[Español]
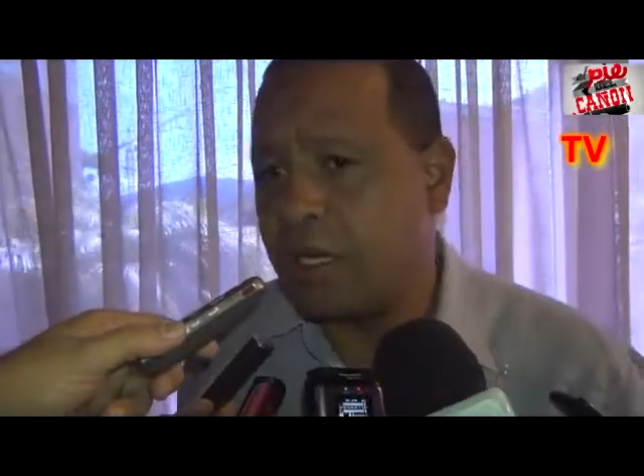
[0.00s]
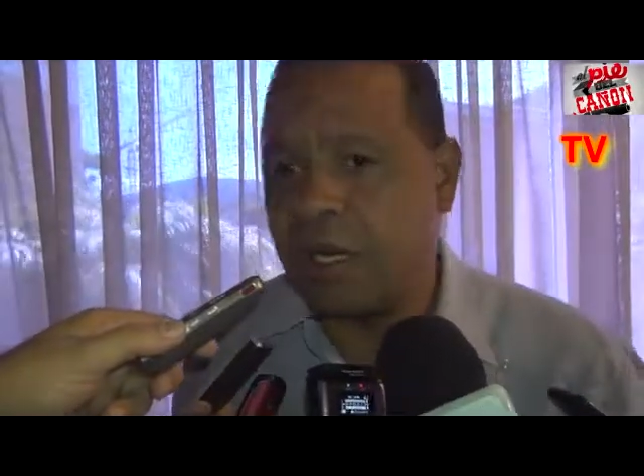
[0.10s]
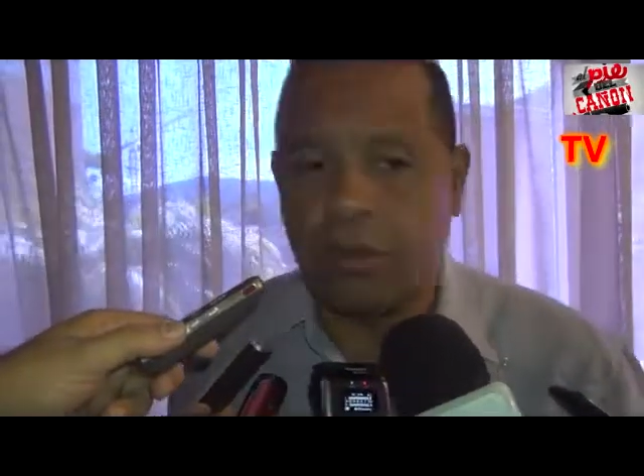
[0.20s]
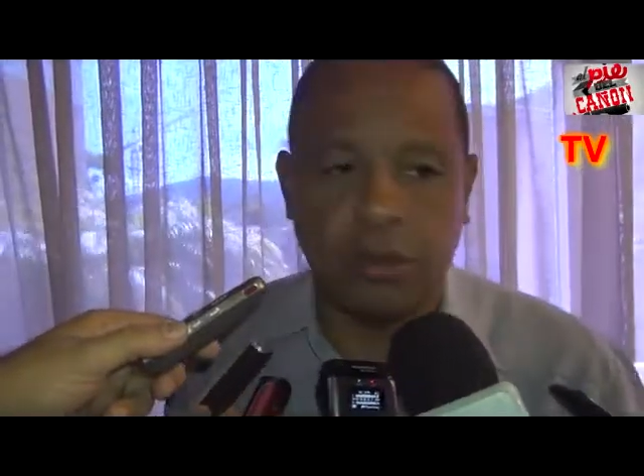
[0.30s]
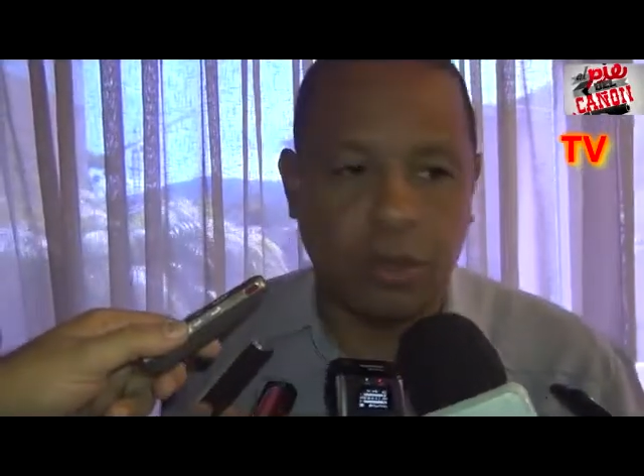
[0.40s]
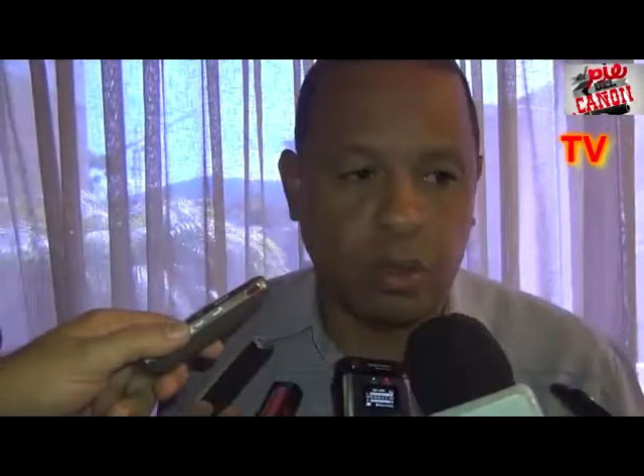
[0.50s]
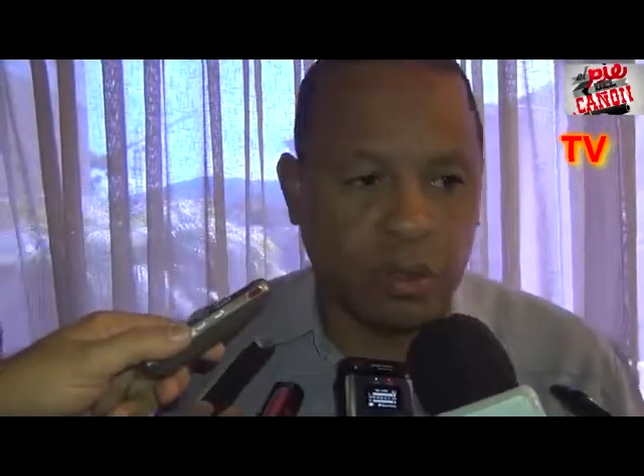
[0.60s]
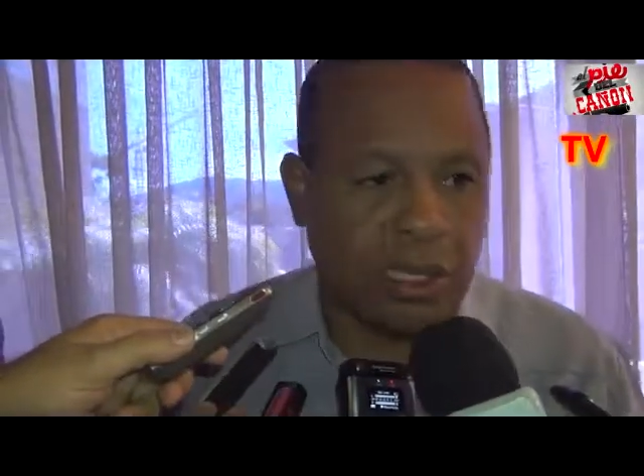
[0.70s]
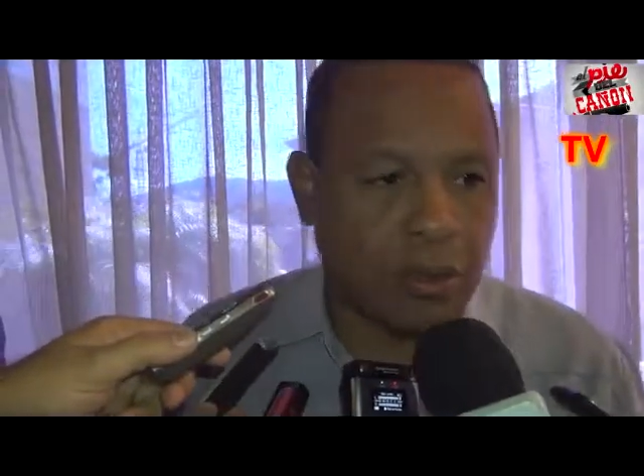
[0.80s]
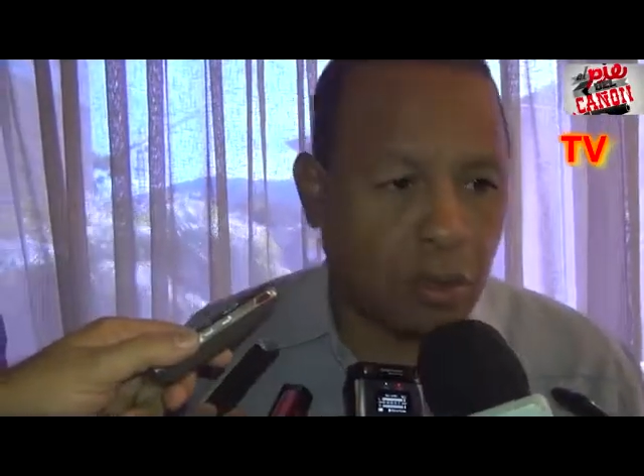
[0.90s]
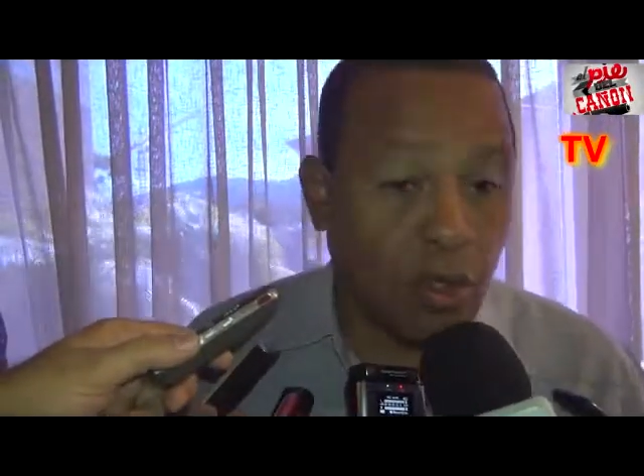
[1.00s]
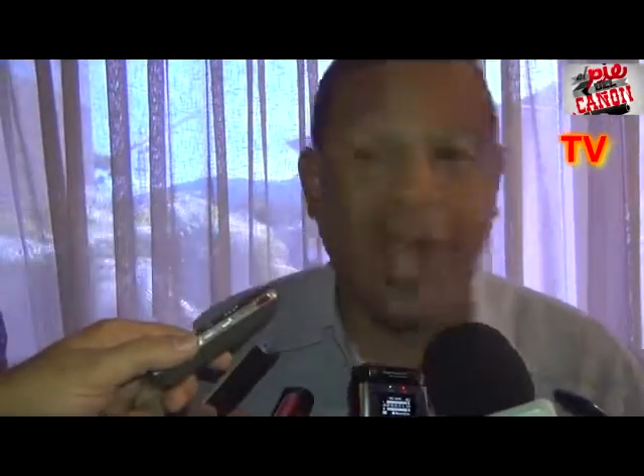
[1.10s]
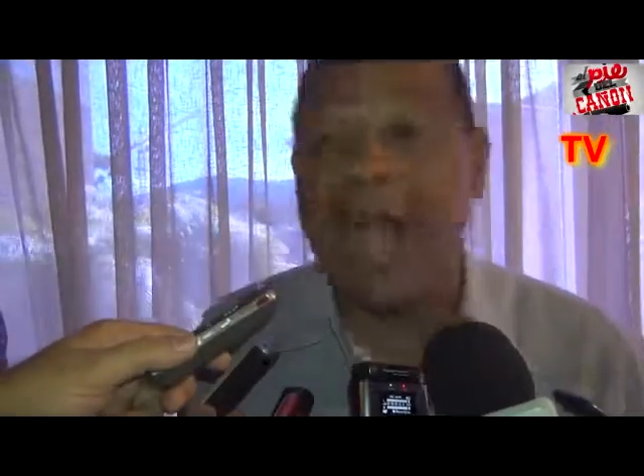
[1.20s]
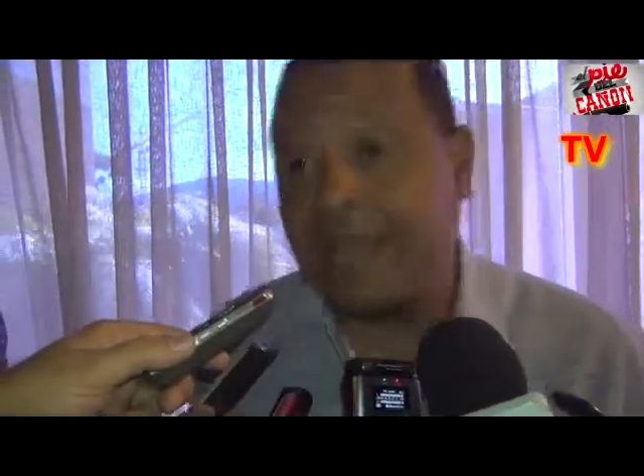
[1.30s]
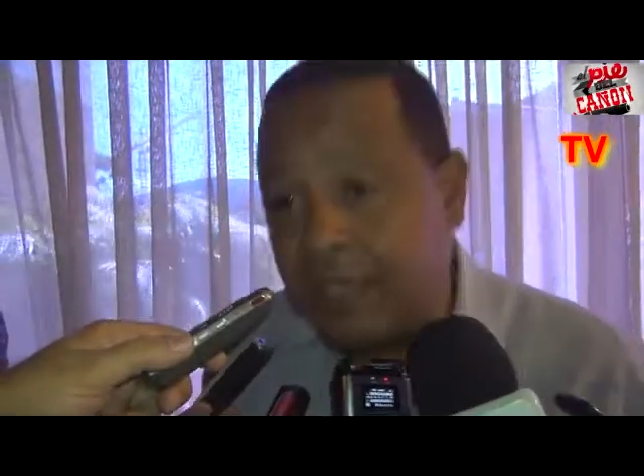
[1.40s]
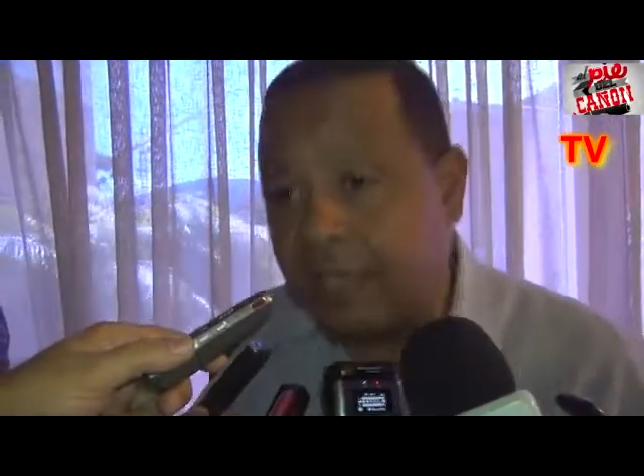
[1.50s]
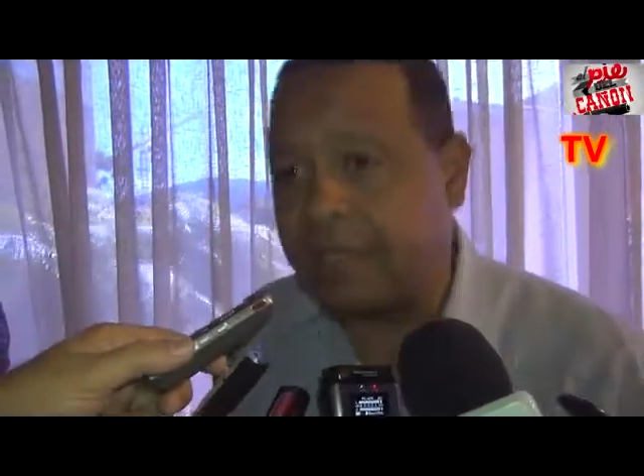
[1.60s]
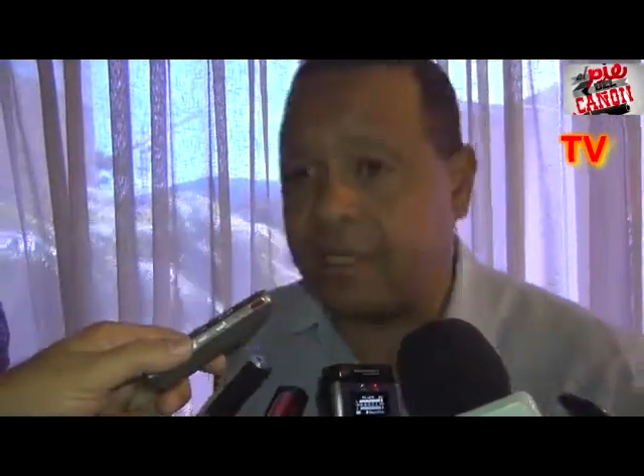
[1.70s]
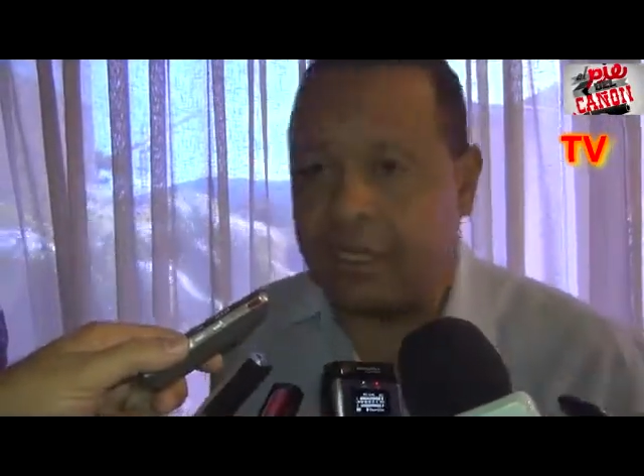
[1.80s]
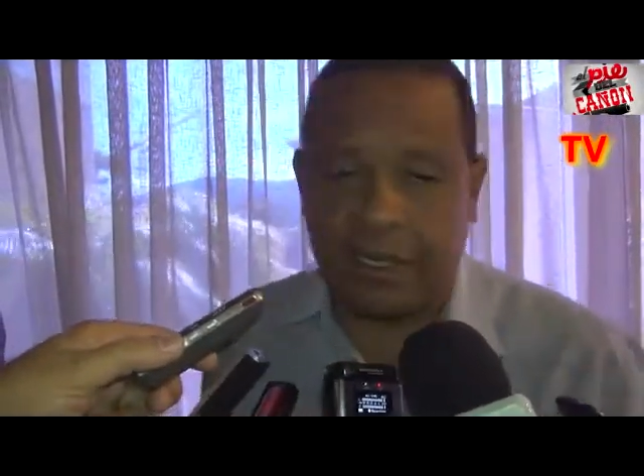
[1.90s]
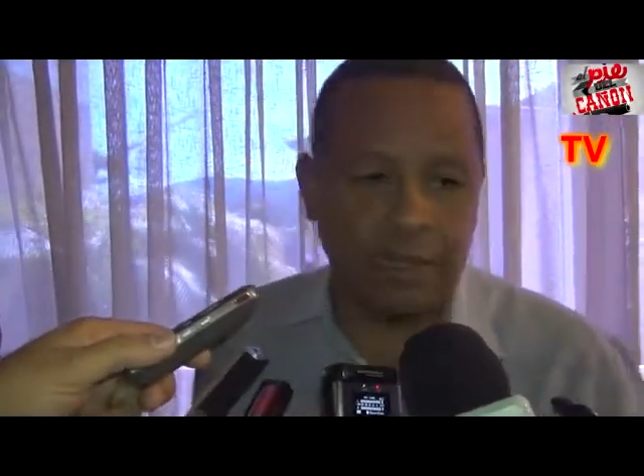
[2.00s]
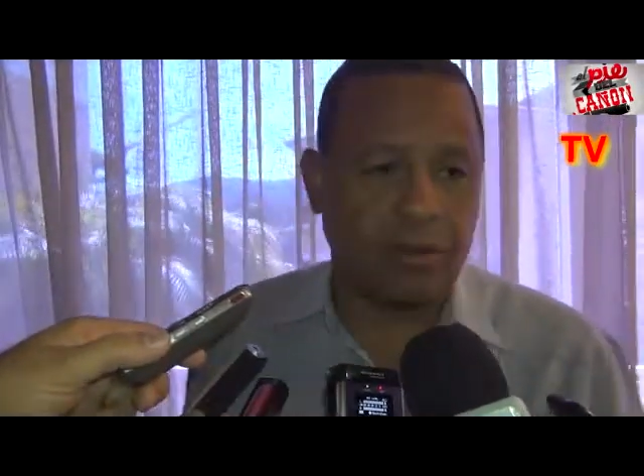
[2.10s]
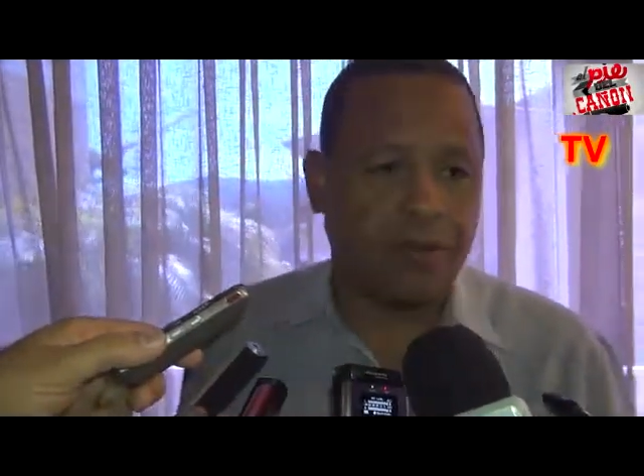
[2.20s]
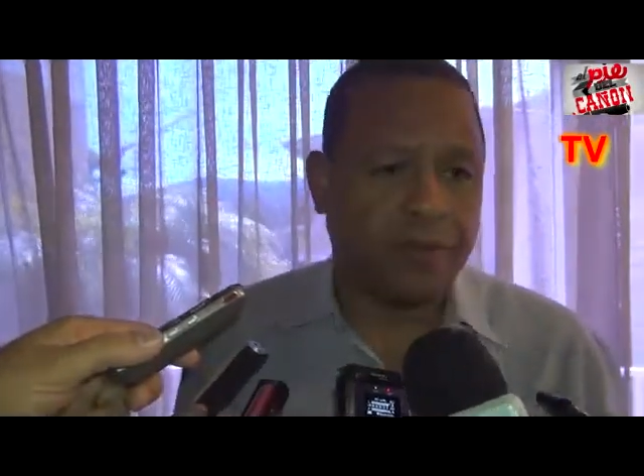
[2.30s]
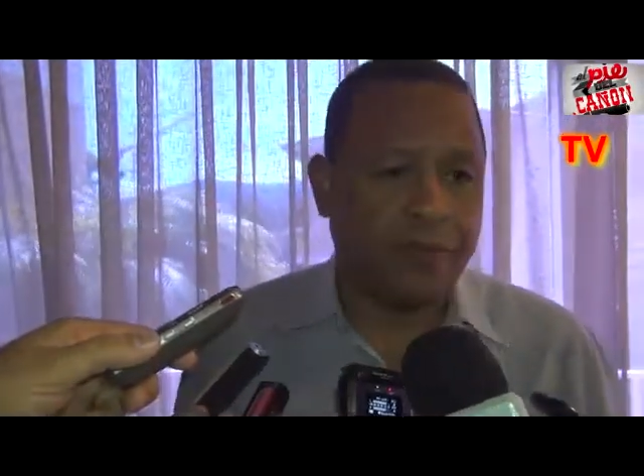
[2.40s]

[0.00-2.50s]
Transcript: en la construcción de la solución allí en ese terreno.